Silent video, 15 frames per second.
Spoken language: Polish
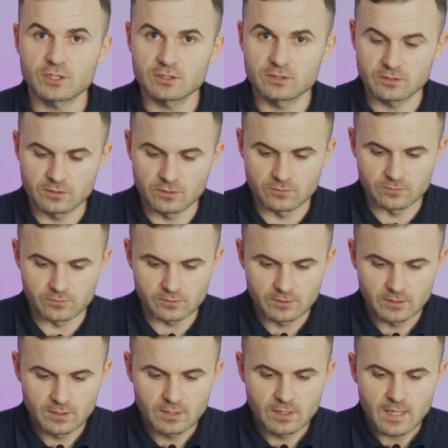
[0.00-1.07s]
średnich rur.
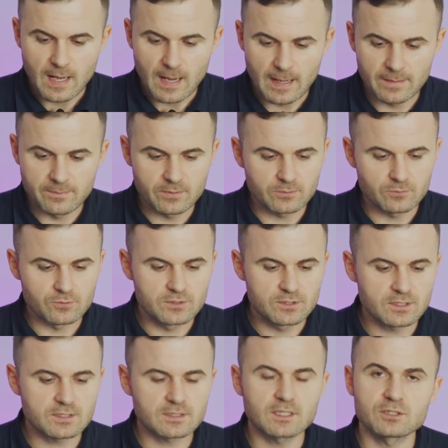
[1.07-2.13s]
Aby
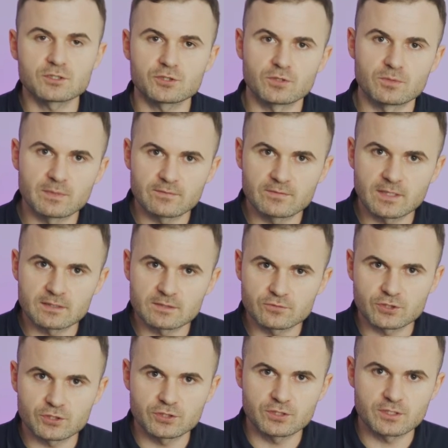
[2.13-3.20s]
uzyskać omawiane
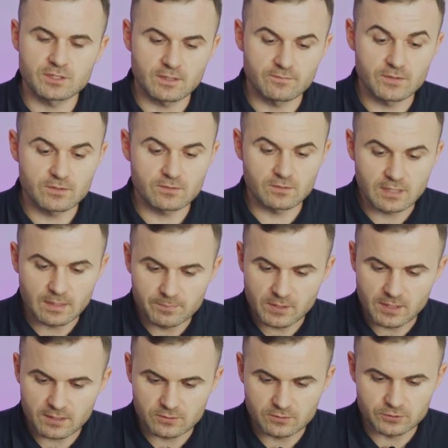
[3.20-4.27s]
wcześniej zjawisko
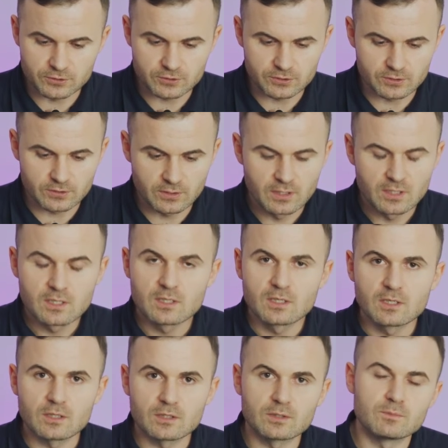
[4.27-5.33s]
kapilarności,
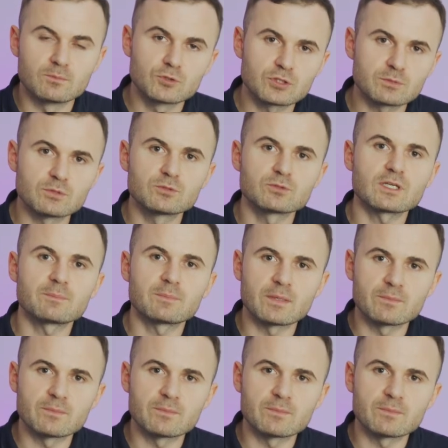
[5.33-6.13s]
e, musimy tutaj